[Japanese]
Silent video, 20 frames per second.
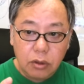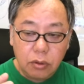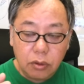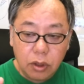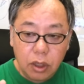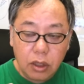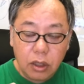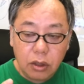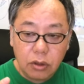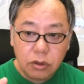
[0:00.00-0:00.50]

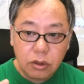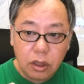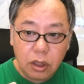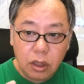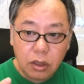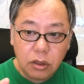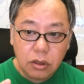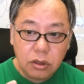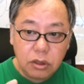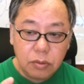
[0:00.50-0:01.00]
抜けなく
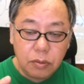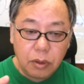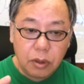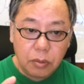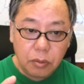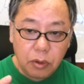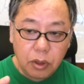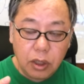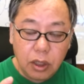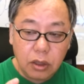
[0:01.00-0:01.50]
て、いつま
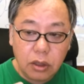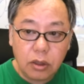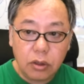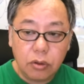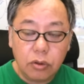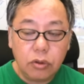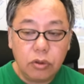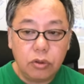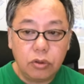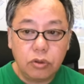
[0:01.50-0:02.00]
でも怒って
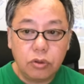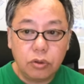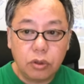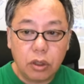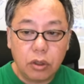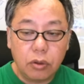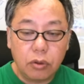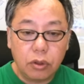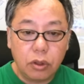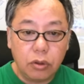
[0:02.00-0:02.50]
るっていう状
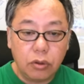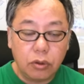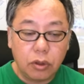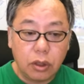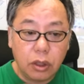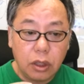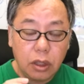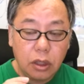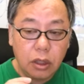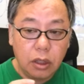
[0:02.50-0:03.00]
態が起きるの
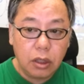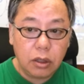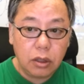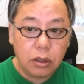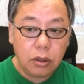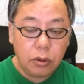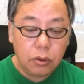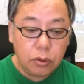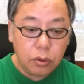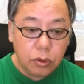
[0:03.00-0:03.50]
はなんで
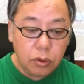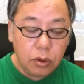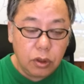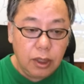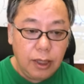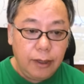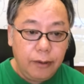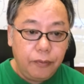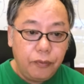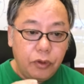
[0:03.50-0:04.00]
かっていうと、
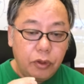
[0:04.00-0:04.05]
